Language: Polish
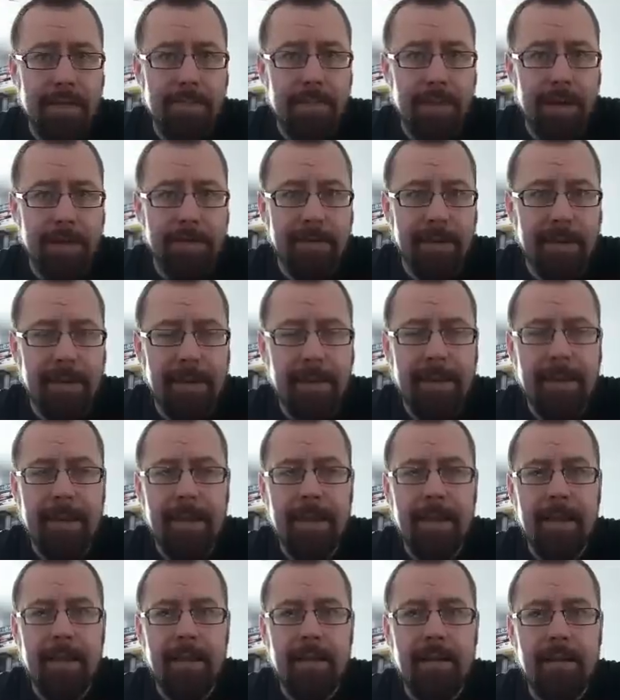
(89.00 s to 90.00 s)
sprawa,
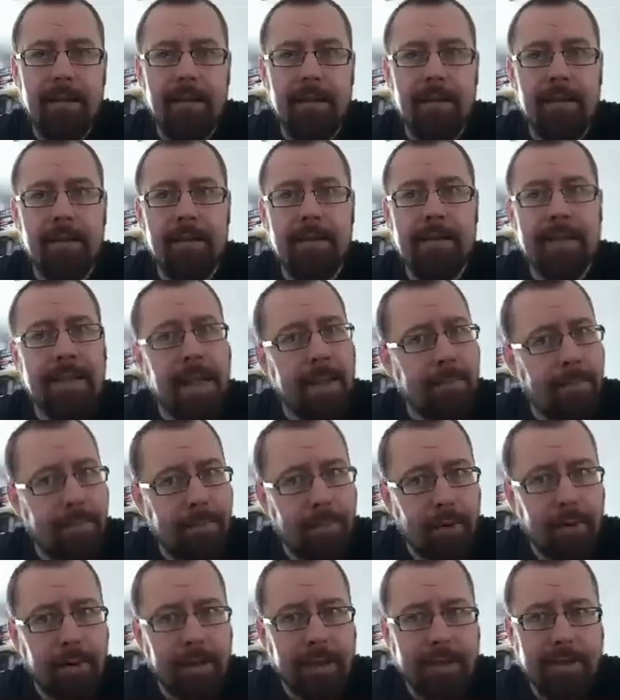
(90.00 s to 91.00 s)
sam
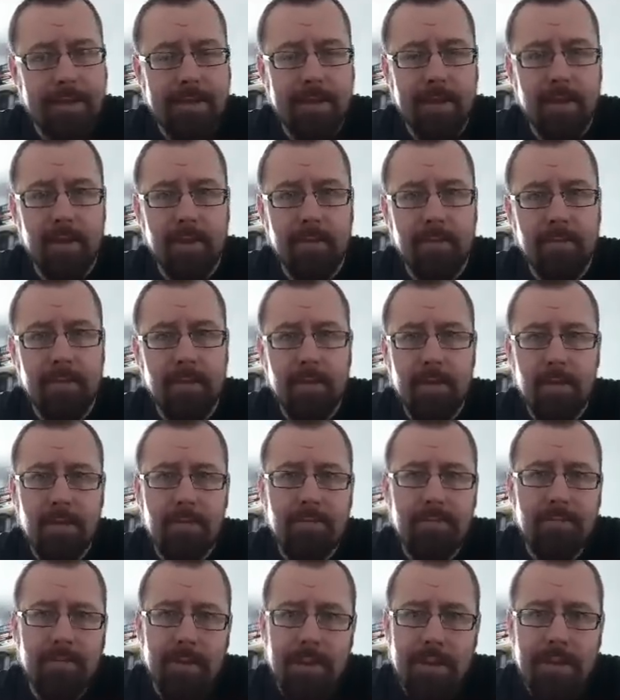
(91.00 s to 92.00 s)
Bulletstorm. To
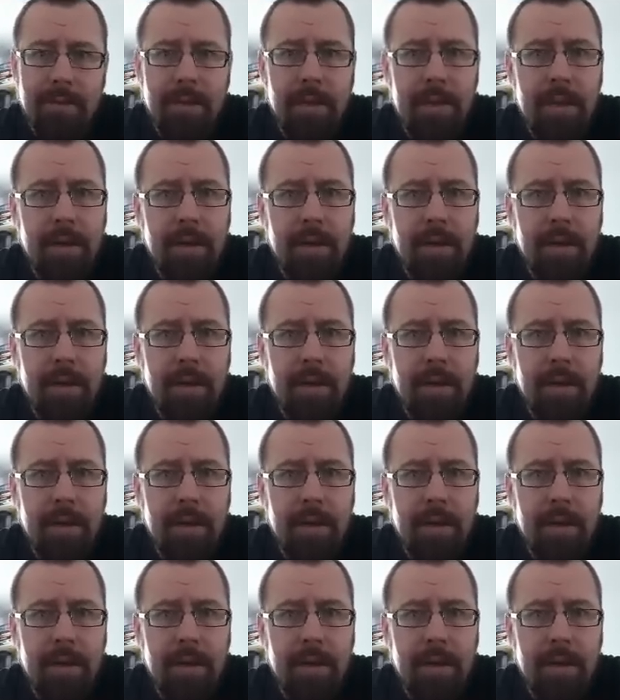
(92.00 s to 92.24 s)
właściwie